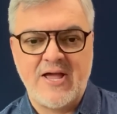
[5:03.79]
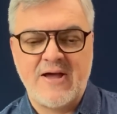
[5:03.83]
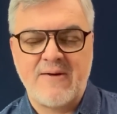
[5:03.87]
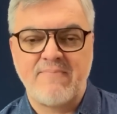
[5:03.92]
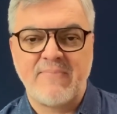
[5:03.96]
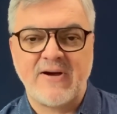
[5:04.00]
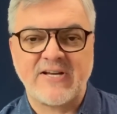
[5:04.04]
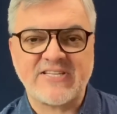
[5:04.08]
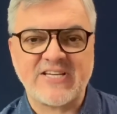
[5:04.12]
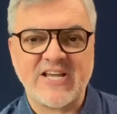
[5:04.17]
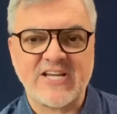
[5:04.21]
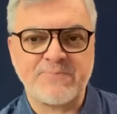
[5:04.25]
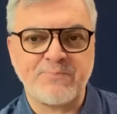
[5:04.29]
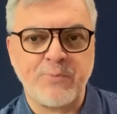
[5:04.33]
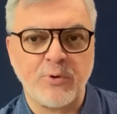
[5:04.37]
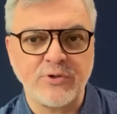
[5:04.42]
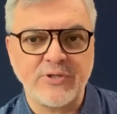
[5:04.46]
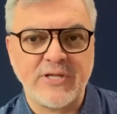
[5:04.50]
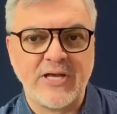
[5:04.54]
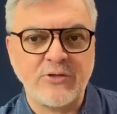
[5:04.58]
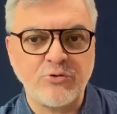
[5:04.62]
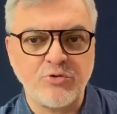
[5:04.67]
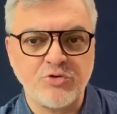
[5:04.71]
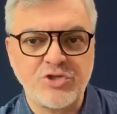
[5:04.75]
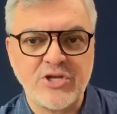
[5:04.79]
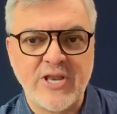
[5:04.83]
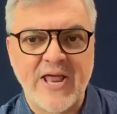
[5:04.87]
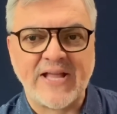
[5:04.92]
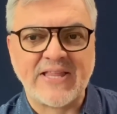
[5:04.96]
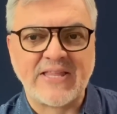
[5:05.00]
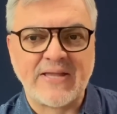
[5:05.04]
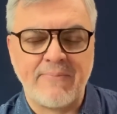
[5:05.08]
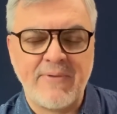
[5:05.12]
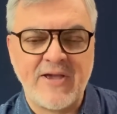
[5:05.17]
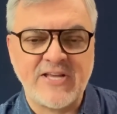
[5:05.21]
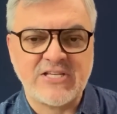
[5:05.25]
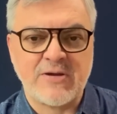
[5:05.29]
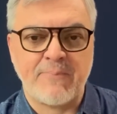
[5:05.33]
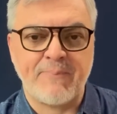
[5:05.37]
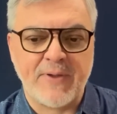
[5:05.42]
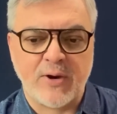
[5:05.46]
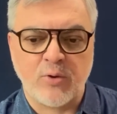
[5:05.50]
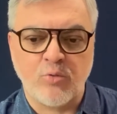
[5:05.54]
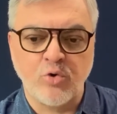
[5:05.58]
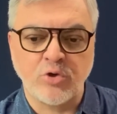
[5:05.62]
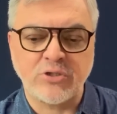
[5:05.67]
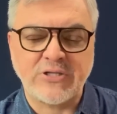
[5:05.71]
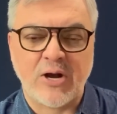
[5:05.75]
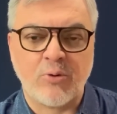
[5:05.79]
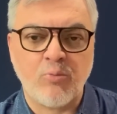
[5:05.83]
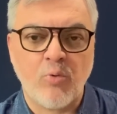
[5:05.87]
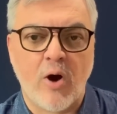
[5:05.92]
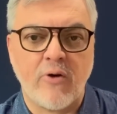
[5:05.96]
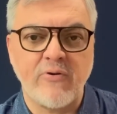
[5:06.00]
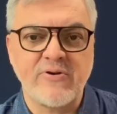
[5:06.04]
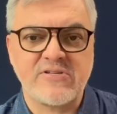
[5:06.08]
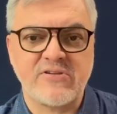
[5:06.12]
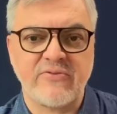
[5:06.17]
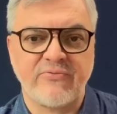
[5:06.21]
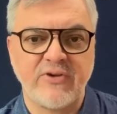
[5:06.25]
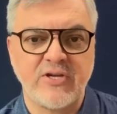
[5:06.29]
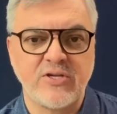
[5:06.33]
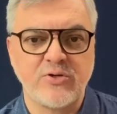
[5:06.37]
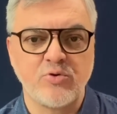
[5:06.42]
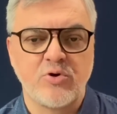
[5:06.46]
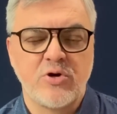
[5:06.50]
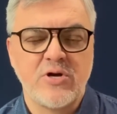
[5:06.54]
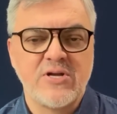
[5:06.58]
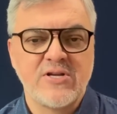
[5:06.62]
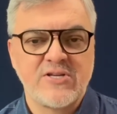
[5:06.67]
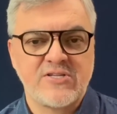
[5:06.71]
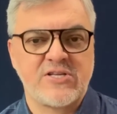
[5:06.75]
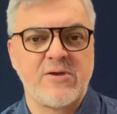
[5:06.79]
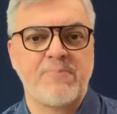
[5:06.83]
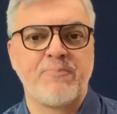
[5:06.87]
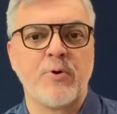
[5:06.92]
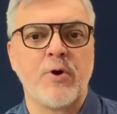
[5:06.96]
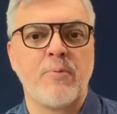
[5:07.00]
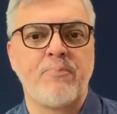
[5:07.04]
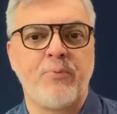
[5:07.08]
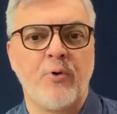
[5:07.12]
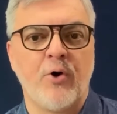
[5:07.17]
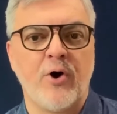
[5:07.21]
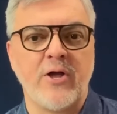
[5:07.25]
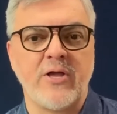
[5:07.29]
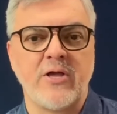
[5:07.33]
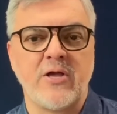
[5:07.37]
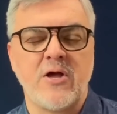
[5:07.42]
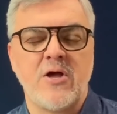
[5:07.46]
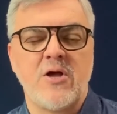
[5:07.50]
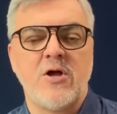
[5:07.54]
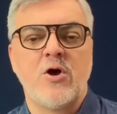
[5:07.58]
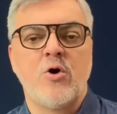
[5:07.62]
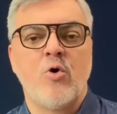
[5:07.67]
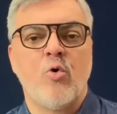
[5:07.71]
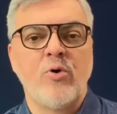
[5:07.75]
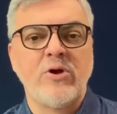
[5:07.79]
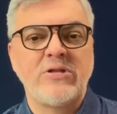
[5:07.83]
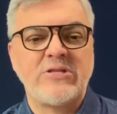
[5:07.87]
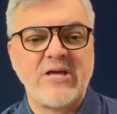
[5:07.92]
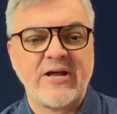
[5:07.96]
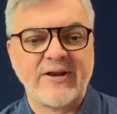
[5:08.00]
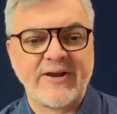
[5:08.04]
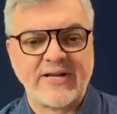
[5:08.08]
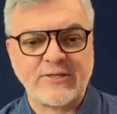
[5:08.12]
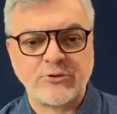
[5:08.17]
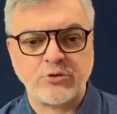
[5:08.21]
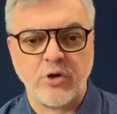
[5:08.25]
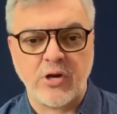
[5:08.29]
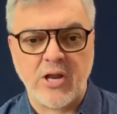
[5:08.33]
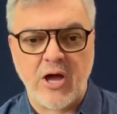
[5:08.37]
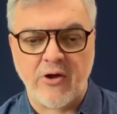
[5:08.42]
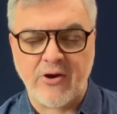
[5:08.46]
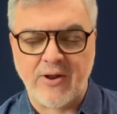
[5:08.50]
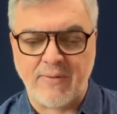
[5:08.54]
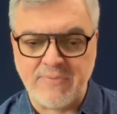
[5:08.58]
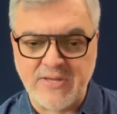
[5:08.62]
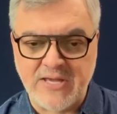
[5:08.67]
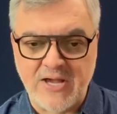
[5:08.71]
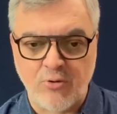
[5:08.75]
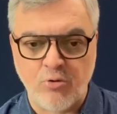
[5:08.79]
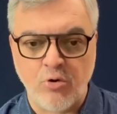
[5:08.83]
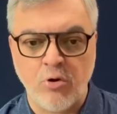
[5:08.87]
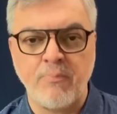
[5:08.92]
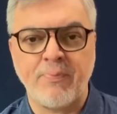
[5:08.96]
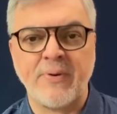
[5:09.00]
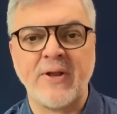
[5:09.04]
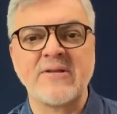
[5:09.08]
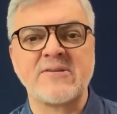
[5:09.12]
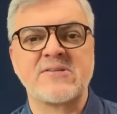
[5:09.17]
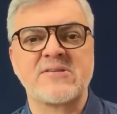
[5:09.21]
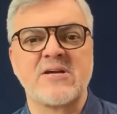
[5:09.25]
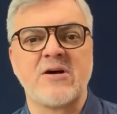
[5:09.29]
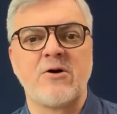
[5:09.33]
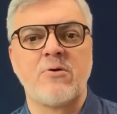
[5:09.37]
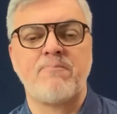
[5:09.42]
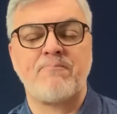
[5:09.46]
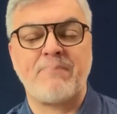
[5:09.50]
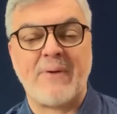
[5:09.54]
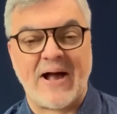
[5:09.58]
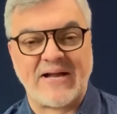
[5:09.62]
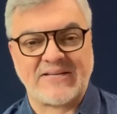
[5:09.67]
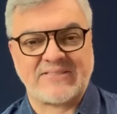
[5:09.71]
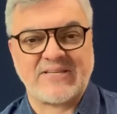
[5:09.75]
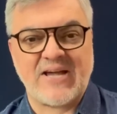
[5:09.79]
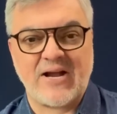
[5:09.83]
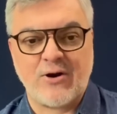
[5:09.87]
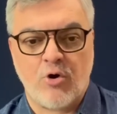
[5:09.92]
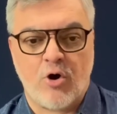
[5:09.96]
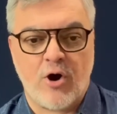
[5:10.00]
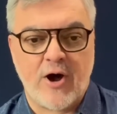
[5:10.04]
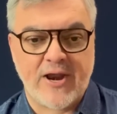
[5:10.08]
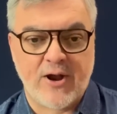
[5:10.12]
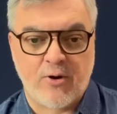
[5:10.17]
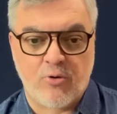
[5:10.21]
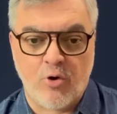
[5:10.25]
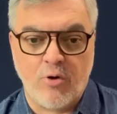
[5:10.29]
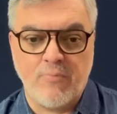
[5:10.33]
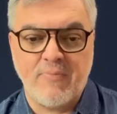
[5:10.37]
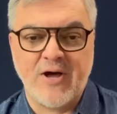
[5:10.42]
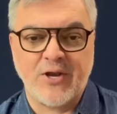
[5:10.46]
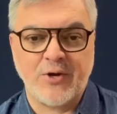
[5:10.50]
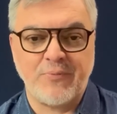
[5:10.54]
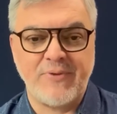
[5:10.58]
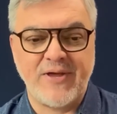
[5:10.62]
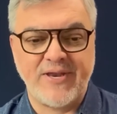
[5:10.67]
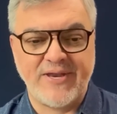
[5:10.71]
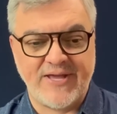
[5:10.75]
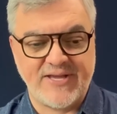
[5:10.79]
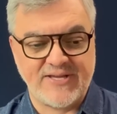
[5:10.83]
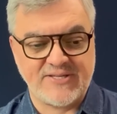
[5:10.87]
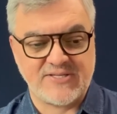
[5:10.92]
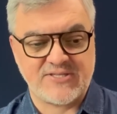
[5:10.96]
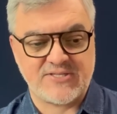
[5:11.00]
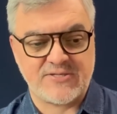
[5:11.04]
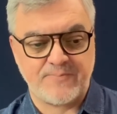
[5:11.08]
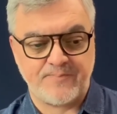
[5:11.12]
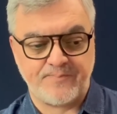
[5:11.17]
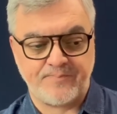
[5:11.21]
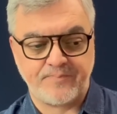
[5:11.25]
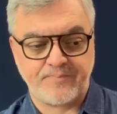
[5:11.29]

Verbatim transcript: Mas respondendo diretamente à pergunta a qual esse vídeo se propõe, o Internacional, na minha compreensão, passa agora com o Mano Menezes